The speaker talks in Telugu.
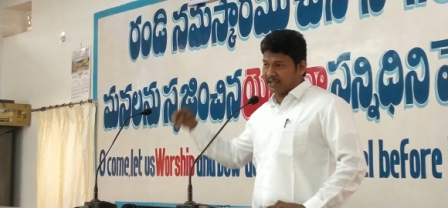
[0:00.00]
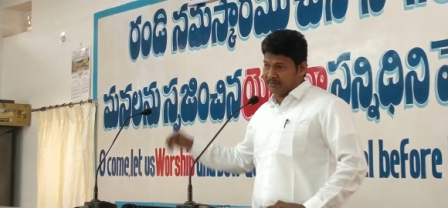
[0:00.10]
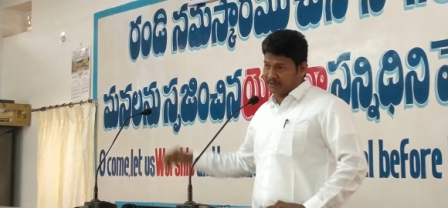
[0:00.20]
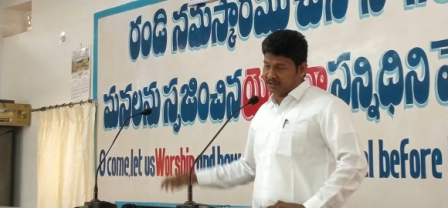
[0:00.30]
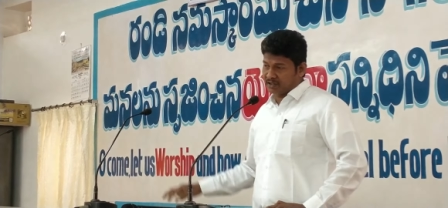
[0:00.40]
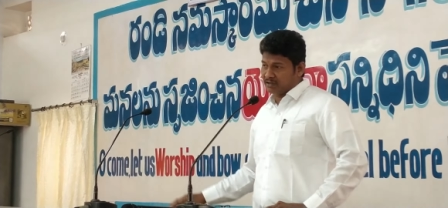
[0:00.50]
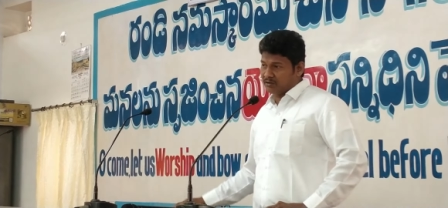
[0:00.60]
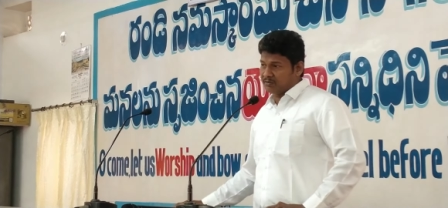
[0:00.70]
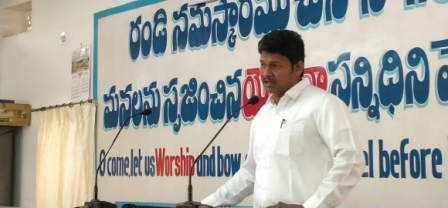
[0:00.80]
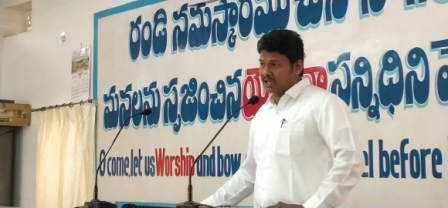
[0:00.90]
కనిపిస్తాను
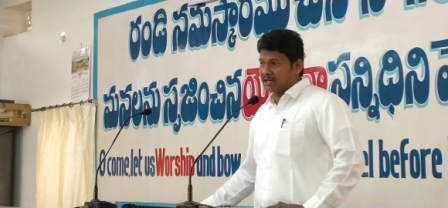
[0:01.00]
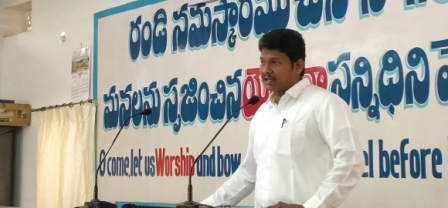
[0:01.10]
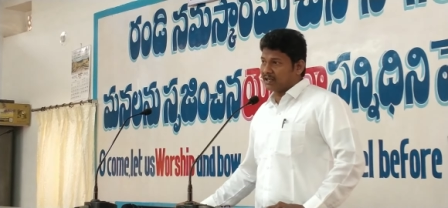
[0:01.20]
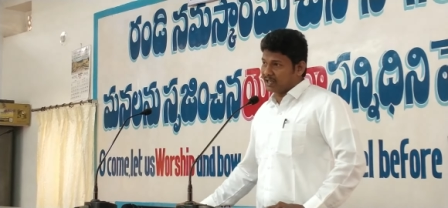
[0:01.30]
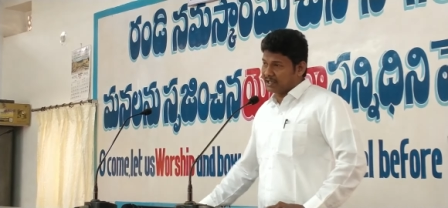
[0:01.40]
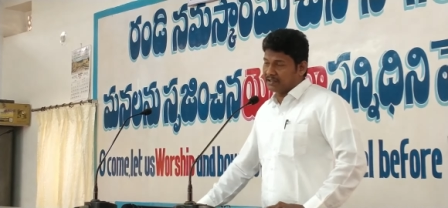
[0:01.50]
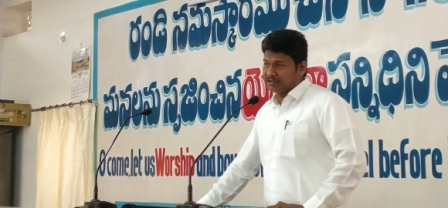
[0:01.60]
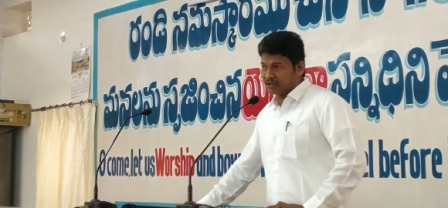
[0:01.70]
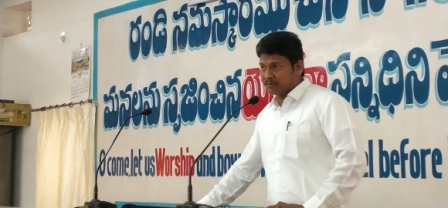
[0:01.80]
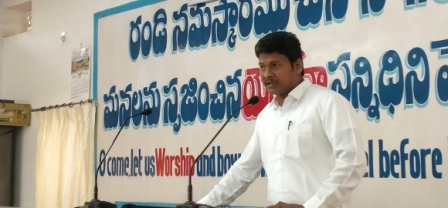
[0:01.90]
మీరు అక్కడికి రండి
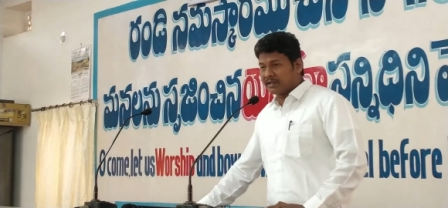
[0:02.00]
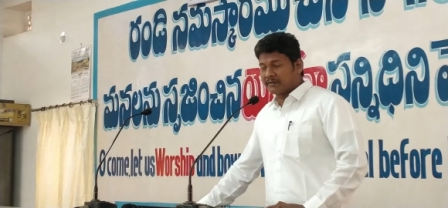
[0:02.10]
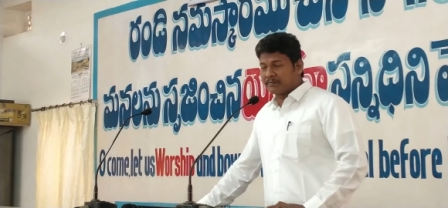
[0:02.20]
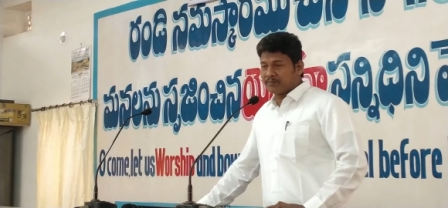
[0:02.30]
అని చెప్పాడు